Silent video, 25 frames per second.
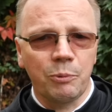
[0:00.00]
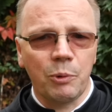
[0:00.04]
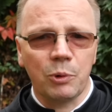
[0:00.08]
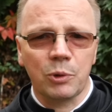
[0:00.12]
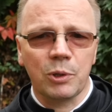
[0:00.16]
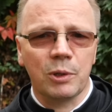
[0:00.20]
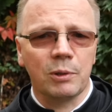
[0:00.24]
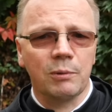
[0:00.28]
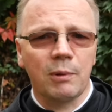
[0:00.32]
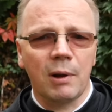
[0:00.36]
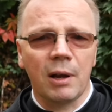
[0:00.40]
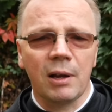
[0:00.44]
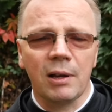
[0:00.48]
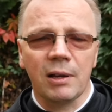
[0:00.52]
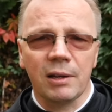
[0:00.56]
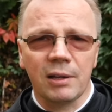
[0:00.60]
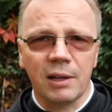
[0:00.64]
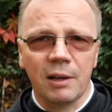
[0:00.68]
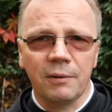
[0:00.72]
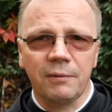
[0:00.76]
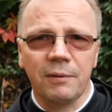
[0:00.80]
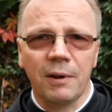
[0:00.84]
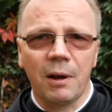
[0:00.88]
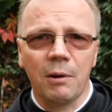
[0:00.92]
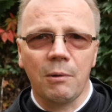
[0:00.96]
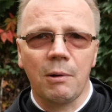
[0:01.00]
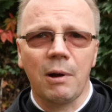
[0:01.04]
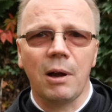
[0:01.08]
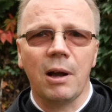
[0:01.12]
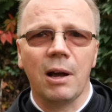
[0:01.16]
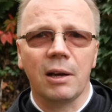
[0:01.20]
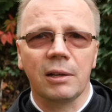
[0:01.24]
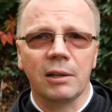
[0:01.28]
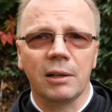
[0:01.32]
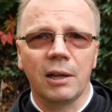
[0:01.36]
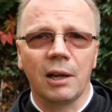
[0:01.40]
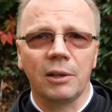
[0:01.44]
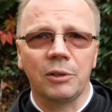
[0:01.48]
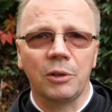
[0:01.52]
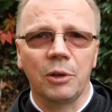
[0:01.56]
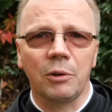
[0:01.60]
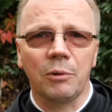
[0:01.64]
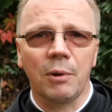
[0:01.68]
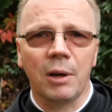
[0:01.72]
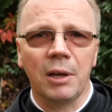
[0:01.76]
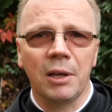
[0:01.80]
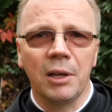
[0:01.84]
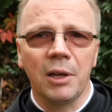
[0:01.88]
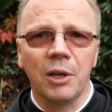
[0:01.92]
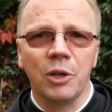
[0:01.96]
posyła Rafała,
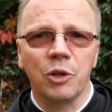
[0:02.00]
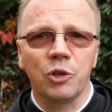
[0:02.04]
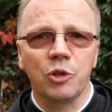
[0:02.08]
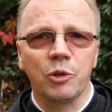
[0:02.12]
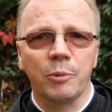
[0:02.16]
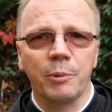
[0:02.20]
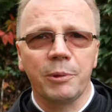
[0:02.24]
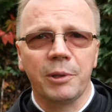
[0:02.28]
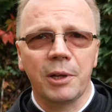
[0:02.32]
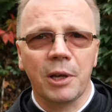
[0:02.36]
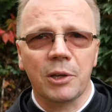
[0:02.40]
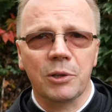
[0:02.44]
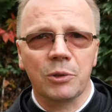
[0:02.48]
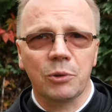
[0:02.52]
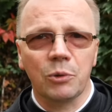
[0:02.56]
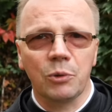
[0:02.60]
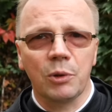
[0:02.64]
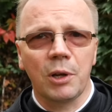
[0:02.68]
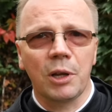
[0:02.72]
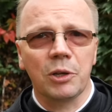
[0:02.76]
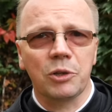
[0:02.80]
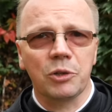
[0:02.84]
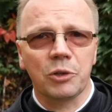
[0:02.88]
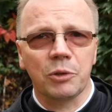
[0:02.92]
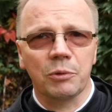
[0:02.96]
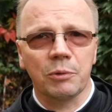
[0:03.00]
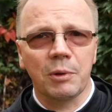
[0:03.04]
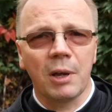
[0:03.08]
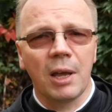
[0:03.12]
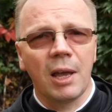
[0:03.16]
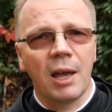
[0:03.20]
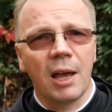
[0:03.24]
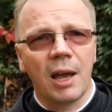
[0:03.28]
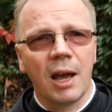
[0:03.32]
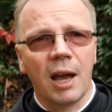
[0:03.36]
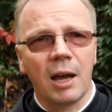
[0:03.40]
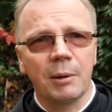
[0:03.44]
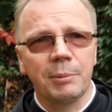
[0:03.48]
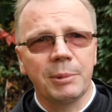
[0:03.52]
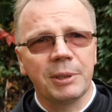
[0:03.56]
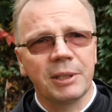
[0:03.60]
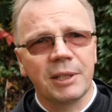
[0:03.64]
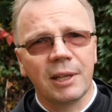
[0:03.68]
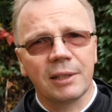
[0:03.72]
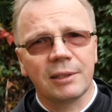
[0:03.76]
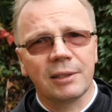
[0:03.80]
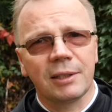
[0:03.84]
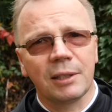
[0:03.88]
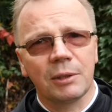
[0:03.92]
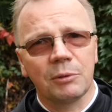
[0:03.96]
archanioła, żeby nas uleczył, aby
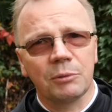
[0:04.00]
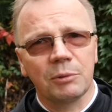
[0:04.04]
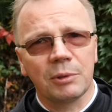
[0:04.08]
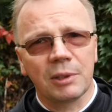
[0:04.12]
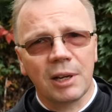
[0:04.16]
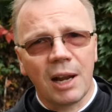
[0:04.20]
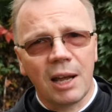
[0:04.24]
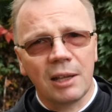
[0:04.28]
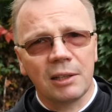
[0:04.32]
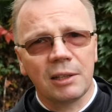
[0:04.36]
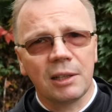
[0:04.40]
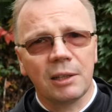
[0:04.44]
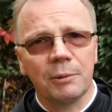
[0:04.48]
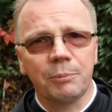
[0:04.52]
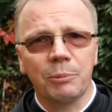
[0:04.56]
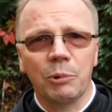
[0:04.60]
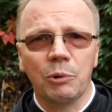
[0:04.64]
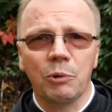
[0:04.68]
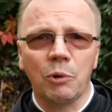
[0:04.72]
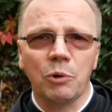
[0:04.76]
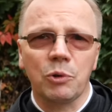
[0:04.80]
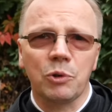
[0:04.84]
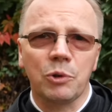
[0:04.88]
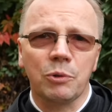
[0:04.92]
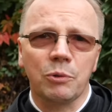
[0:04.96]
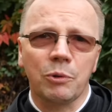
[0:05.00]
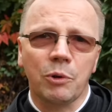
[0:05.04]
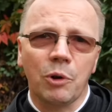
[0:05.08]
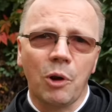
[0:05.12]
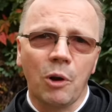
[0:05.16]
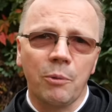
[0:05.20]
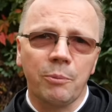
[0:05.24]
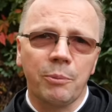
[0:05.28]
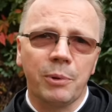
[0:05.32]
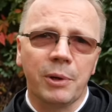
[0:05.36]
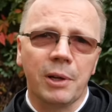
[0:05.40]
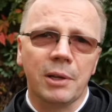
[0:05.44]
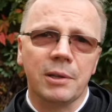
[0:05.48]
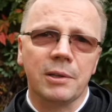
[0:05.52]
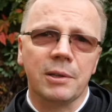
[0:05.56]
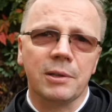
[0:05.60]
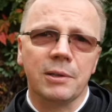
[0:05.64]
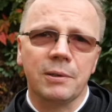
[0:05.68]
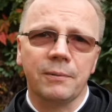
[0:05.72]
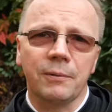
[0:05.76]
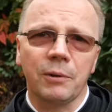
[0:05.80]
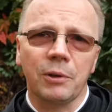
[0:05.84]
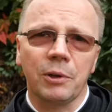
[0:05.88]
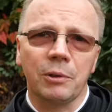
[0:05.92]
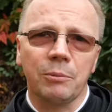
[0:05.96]
na tę ranę położył kompres
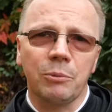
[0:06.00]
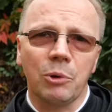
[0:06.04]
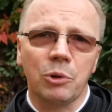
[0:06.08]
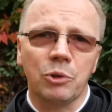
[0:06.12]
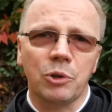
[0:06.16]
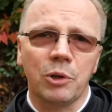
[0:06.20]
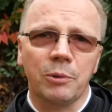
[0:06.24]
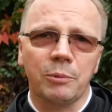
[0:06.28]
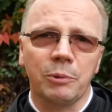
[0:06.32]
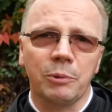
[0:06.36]
swojej Bożej